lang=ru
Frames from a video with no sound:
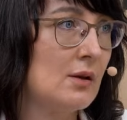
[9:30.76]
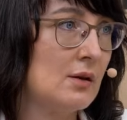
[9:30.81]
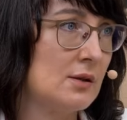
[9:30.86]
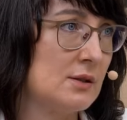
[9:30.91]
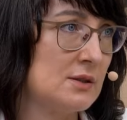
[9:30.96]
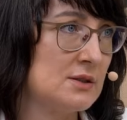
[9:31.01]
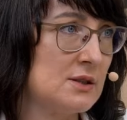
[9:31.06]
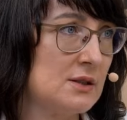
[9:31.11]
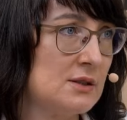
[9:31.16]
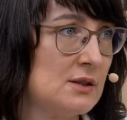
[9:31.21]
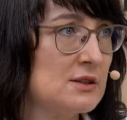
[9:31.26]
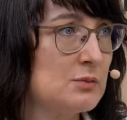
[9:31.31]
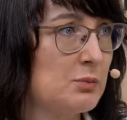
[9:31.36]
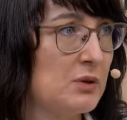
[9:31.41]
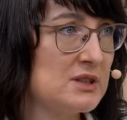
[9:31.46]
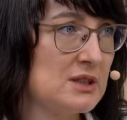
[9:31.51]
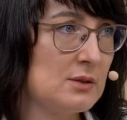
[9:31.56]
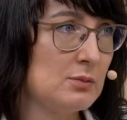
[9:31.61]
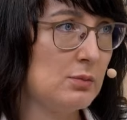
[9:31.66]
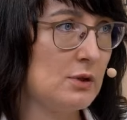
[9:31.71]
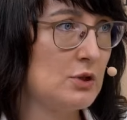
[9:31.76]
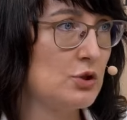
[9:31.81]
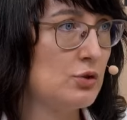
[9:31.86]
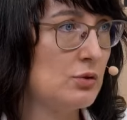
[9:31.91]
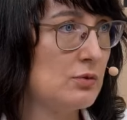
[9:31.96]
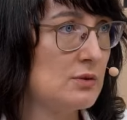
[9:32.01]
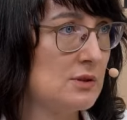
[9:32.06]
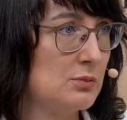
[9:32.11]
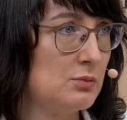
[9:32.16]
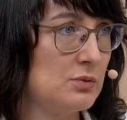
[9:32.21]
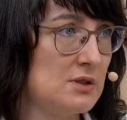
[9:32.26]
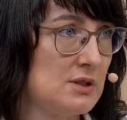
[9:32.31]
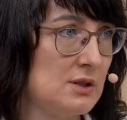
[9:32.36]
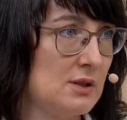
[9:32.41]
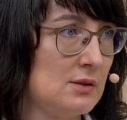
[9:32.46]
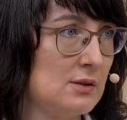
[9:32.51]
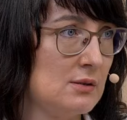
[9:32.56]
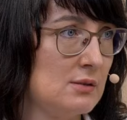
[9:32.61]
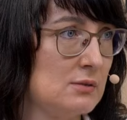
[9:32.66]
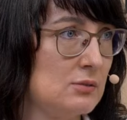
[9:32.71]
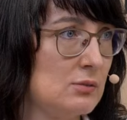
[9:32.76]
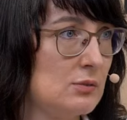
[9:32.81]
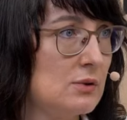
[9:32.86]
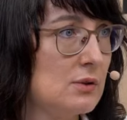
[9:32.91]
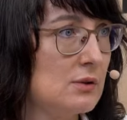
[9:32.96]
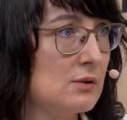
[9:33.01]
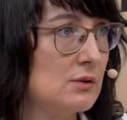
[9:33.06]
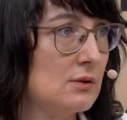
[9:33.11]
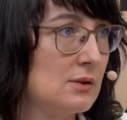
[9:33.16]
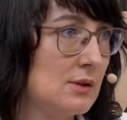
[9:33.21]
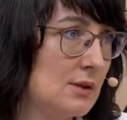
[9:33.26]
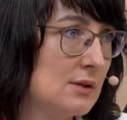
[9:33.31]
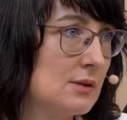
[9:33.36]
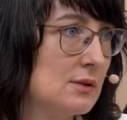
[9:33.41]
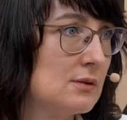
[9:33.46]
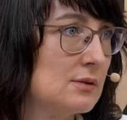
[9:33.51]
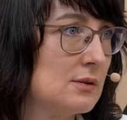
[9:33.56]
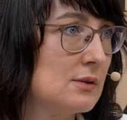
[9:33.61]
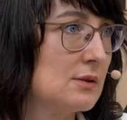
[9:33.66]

Константин, спасибо большое за беседу. Э, я